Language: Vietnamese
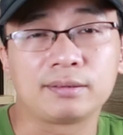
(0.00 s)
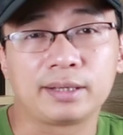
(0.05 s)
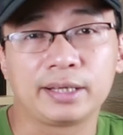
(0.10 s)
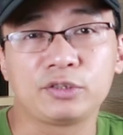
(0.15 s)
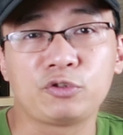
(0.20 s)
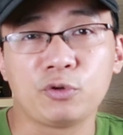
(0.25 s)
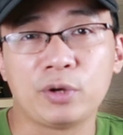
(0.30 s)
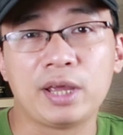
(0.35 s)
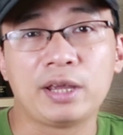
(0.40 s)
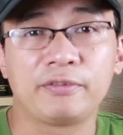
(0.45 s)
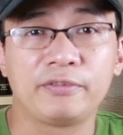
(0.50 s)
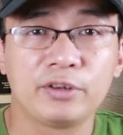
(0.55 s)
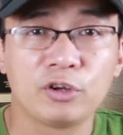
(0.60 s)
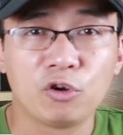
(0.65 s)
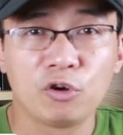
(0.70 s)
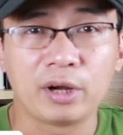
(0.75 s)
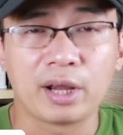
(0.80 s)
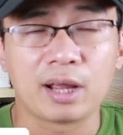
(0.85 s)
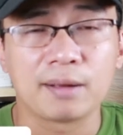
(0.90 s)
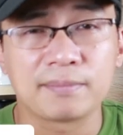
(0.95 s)
Cái chủ đề
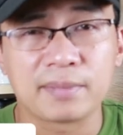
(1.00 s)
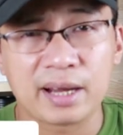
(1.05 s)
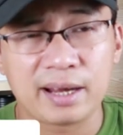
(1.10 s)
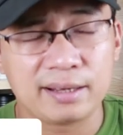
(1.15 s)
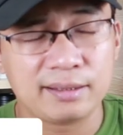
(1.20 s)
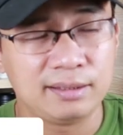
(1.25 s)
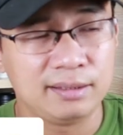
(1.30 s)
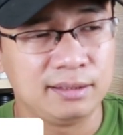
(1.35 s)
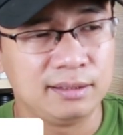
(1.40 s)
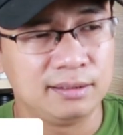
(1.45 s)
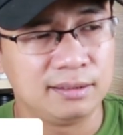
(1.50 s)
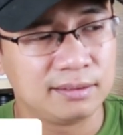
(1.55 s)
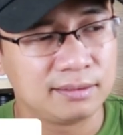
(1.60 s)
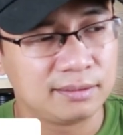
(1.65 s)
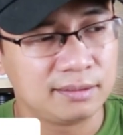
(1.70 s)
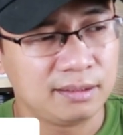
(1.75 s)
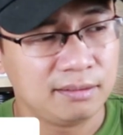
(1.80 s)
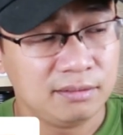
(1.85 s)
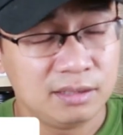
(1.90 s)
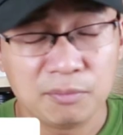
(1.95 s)
video ngày hôm nay thì
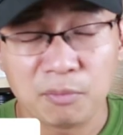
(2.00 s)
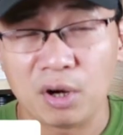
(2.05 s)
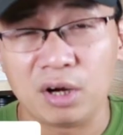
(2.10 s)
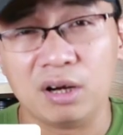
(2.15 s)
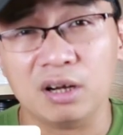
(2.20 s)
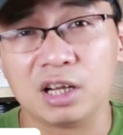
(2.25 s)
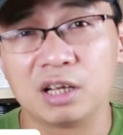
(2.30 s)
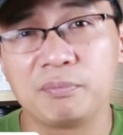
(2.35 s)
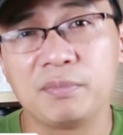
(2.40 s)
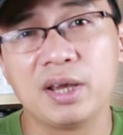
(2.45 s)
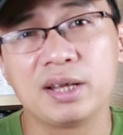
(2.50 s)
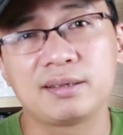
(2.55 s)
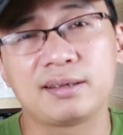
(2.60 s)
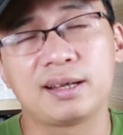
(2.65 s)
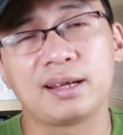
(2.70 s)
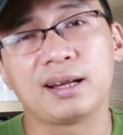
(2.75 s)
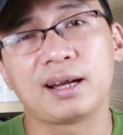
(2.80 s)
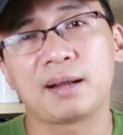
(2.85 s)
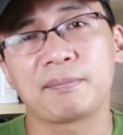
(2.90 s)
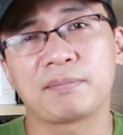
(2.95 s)
như mọi người đã biết,
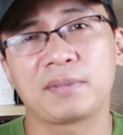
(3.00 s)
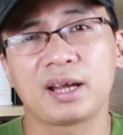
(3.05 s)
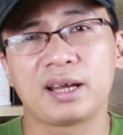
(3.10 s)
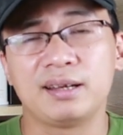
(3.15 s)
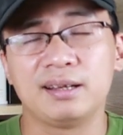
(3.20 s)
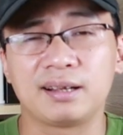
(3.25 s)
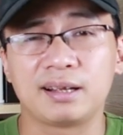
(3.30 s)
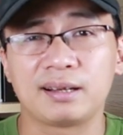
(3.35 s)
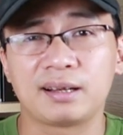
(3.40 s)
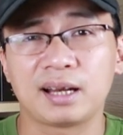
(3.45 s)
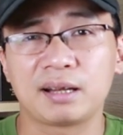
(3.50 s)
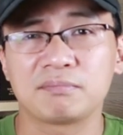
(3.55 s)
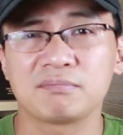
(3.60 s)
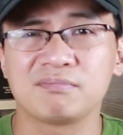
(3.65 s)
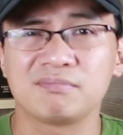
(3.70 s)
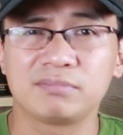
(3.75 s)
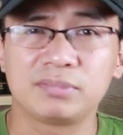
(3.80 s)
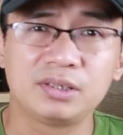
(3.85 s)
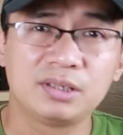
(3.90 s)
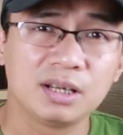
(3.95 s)
cái năm nay là cái
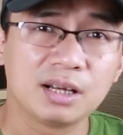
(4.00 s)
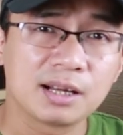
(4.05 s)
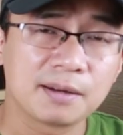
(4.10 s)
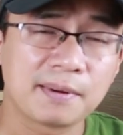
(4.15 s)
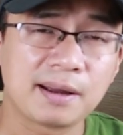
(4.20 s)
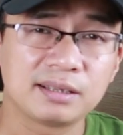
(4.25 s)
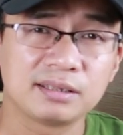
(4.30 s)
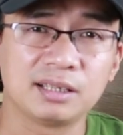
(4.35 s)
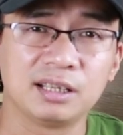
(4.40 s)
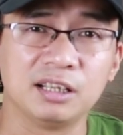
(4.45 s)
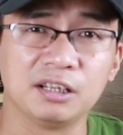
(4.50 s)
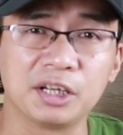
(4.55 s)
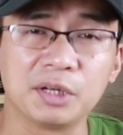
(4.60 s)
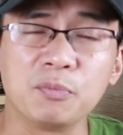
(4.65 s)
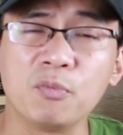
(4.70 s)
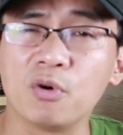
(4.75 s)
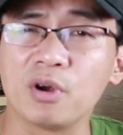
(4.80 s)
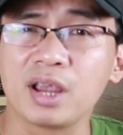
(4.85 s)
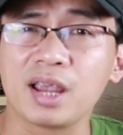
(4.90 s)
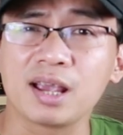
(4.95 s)
năm chưa bao giờ cái
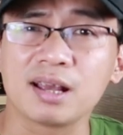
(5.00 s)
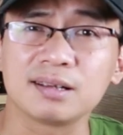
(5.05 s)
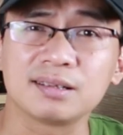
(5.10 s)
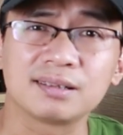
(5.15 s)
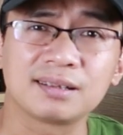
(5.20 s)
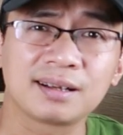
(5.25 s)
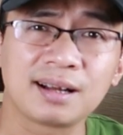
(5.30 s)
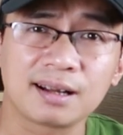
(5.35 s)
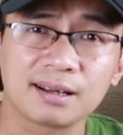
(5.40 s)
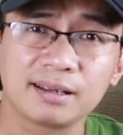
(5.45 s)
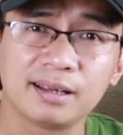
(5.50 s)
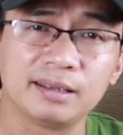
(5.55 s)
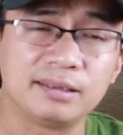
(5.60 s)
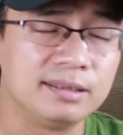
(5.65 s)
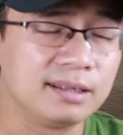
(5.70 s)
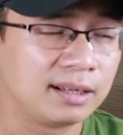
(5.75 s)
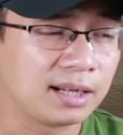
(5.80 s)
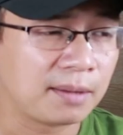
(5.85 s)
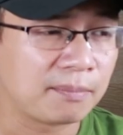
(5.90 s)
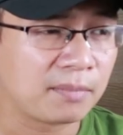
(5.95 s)
mùa hè nó khắc nghiệt
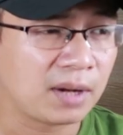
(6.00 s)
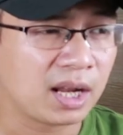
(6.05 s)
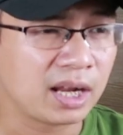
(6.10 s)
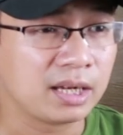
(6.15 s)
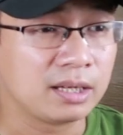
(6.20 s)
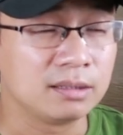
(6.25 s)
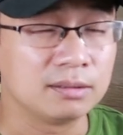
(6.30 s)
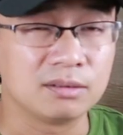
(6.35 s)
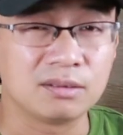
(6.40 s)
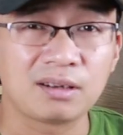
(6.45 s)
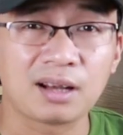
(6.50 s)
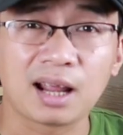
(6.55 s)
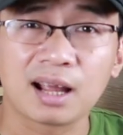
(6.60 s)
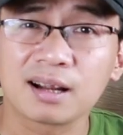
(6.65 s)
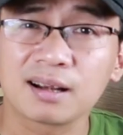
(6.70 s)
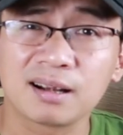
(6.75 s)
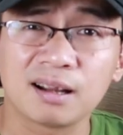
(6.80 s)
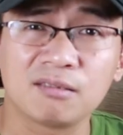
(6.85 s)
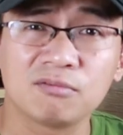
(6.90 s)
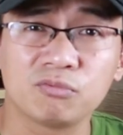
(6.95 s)
như cái năm nay,
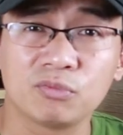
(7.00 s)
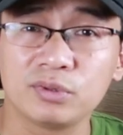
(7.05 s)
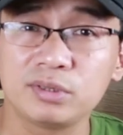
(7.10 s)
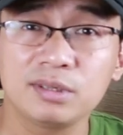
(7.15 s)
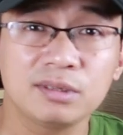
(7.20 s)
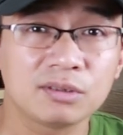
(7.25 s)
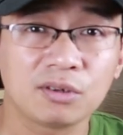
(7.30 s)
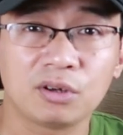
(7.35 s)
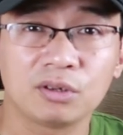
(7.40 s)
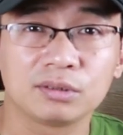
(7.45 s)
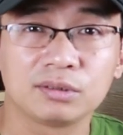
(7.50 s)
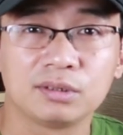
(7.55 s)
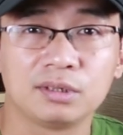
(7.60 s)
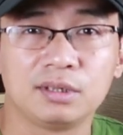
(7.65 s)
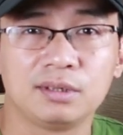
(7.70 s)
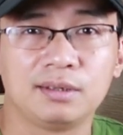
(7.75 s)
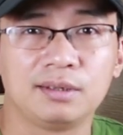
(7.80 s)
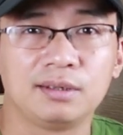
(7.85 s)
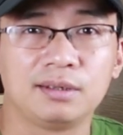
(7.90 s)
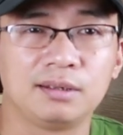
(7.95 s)
nắng nóng dữ dội,
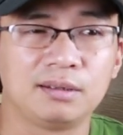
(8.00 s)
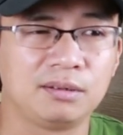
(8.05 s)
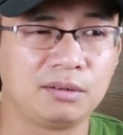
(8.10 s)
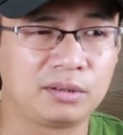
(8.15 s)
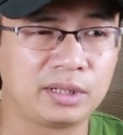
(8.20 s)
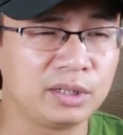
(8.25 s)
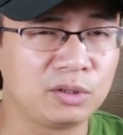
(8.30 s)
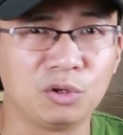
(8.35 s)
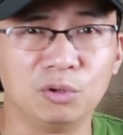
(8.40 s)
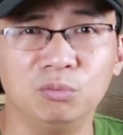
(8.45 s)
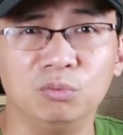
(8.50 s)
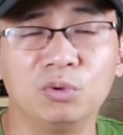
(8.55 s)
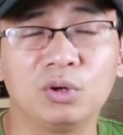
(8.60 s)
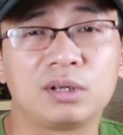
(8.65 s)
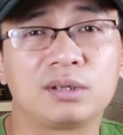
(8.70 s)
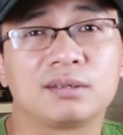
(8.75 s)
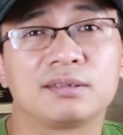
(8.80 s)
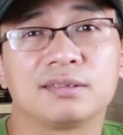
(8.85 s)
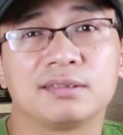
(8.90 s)
kinh khủng luôn.